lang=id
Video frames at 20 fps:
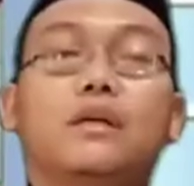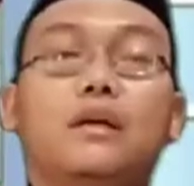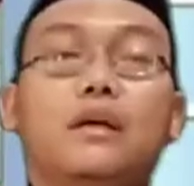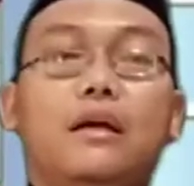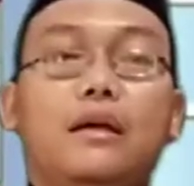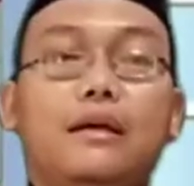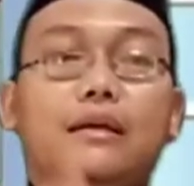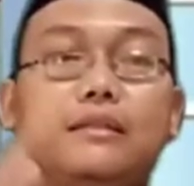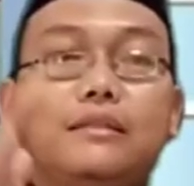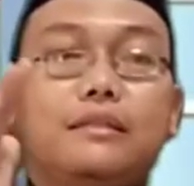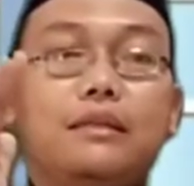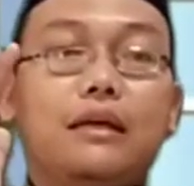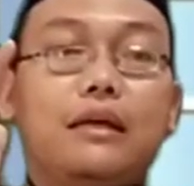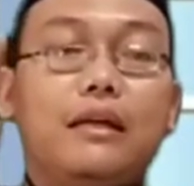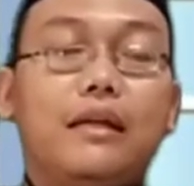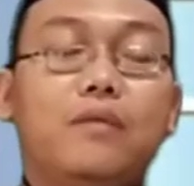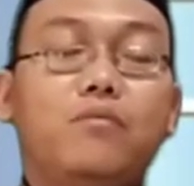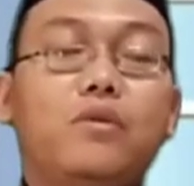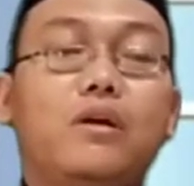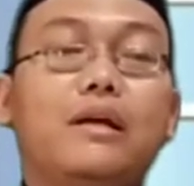
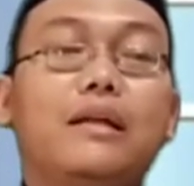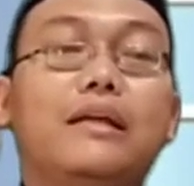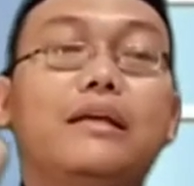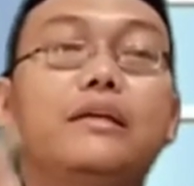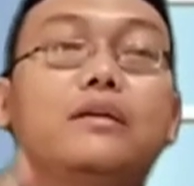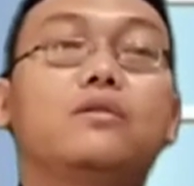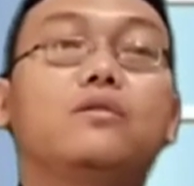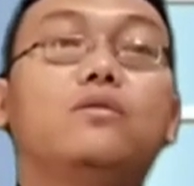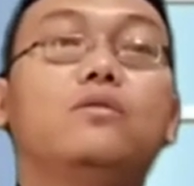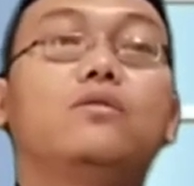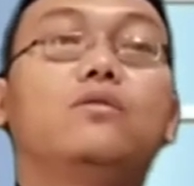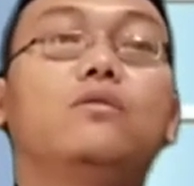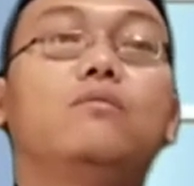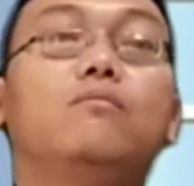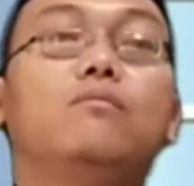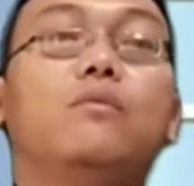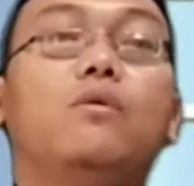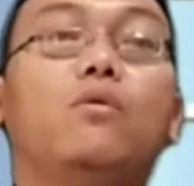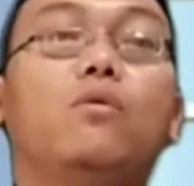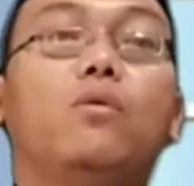
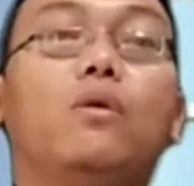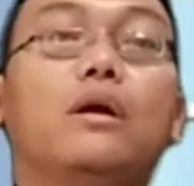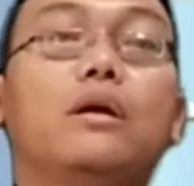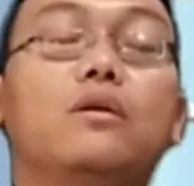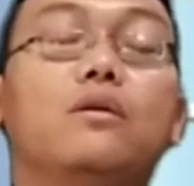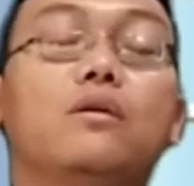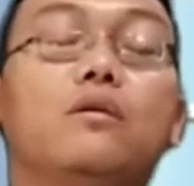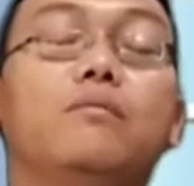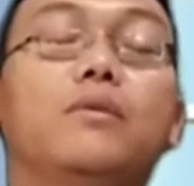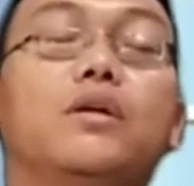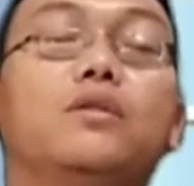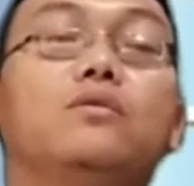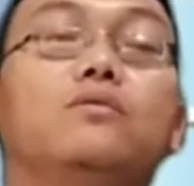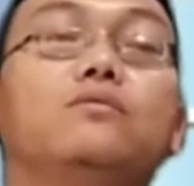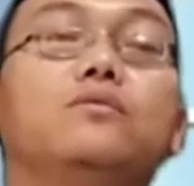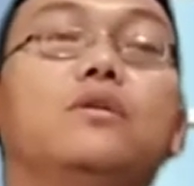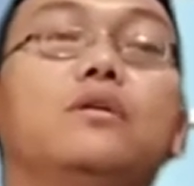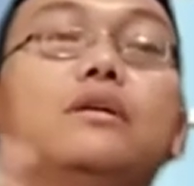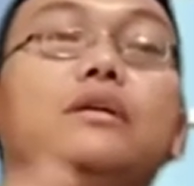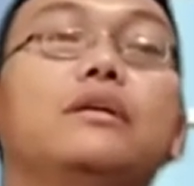Assalamualaikum
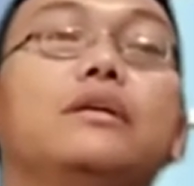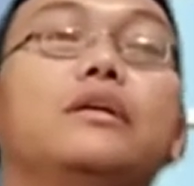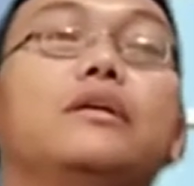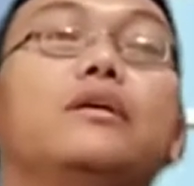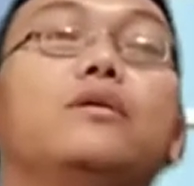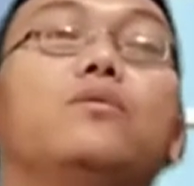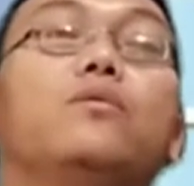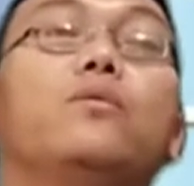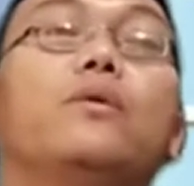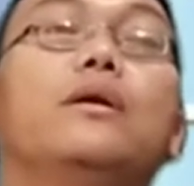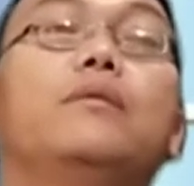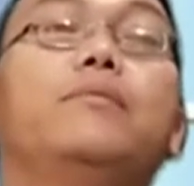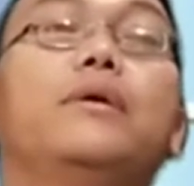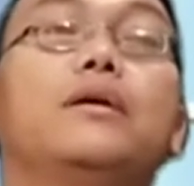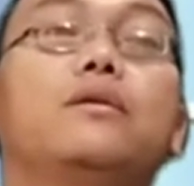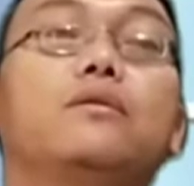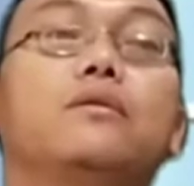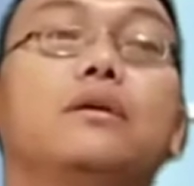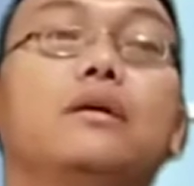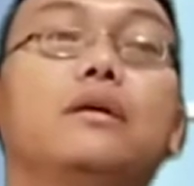warahmatullahi
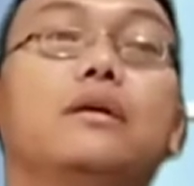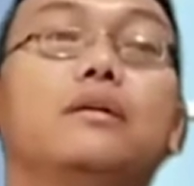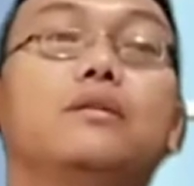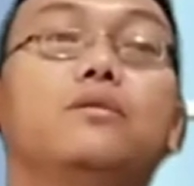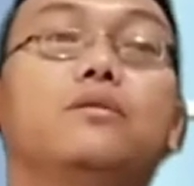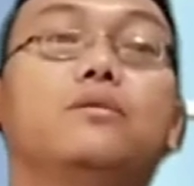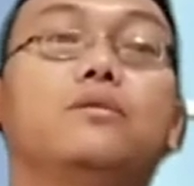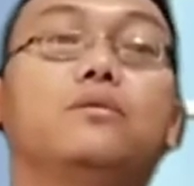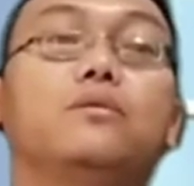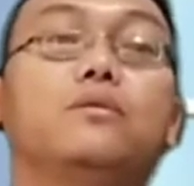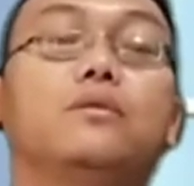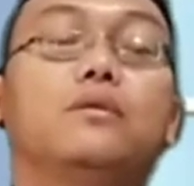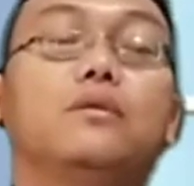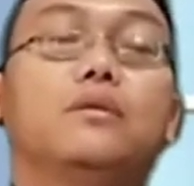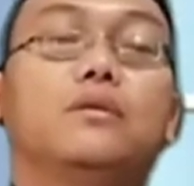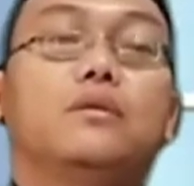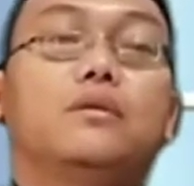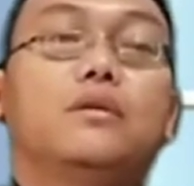wabarakatuh